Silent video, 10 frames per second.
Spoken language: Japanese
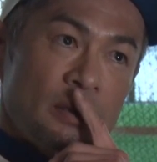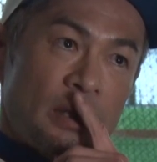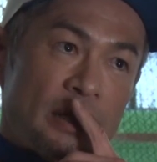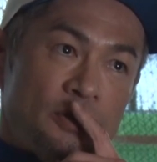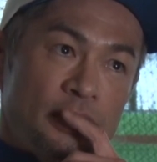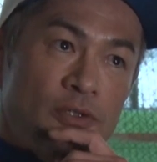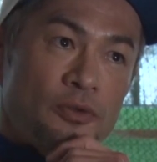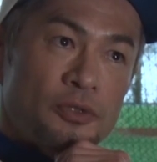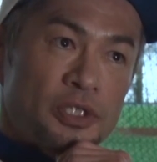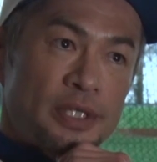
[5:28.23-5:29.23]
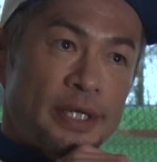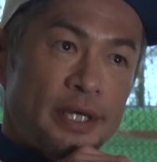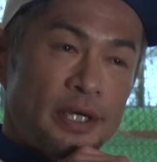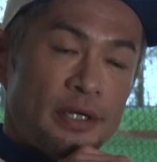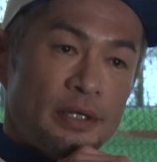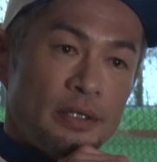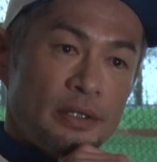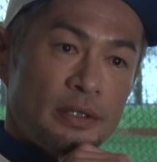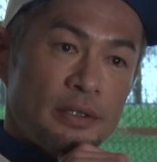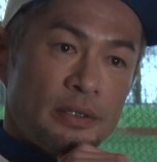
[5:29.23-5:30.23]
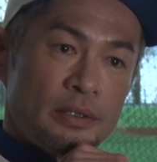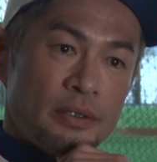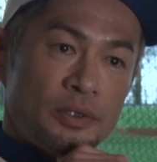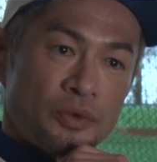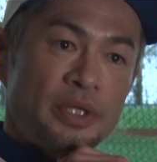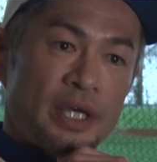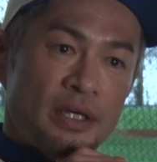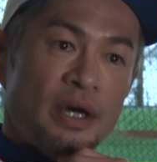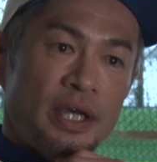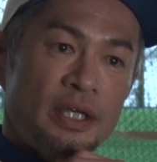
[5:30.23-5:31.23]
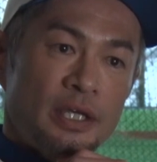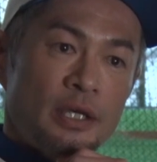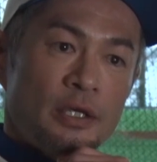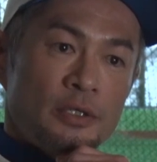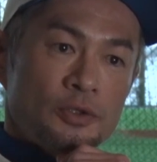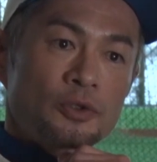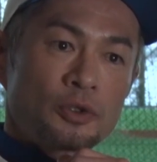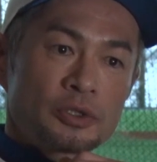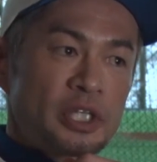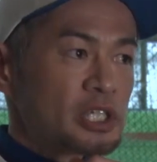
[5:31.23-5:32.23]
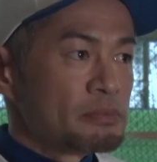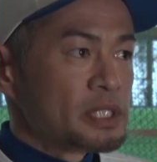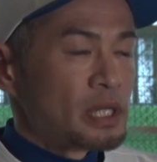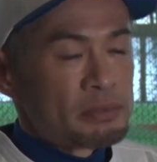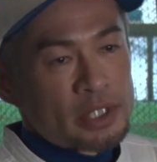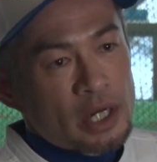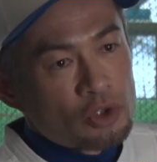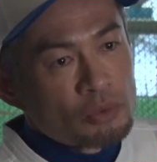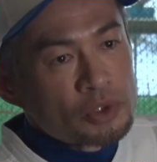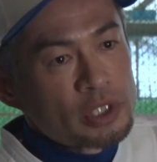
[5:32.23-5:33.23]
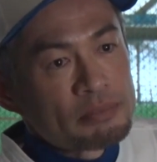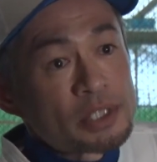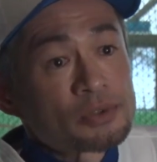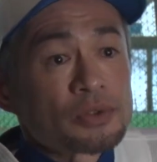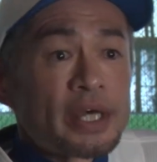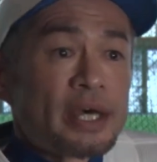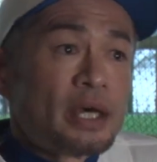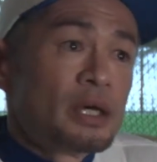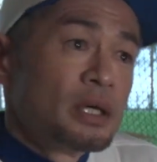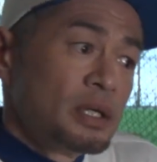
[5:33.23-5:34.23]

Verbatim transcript: アスリートとしての限界、それをぜひ見てみたいと思っていますので、